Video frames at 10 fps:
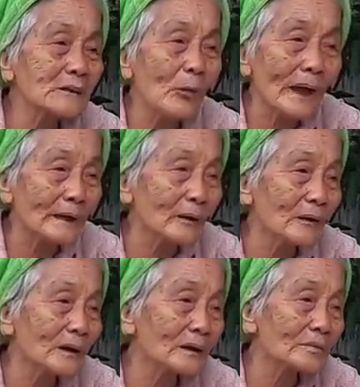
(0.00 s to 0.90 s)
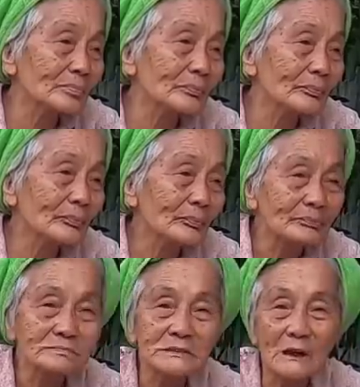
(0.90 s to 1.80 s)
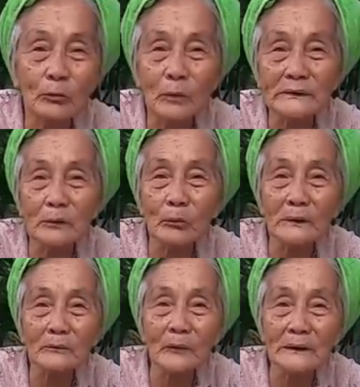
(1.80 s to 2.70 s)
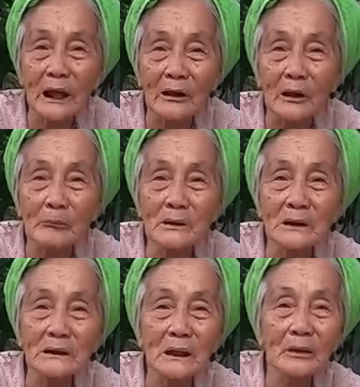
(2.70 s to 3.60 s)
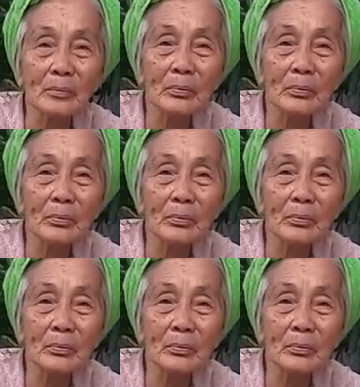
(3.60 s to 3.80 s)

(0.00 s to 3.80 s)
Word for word: đi hoài con đi hoài. Quánh quá, quánh rồi hàng ngày bà tám uh,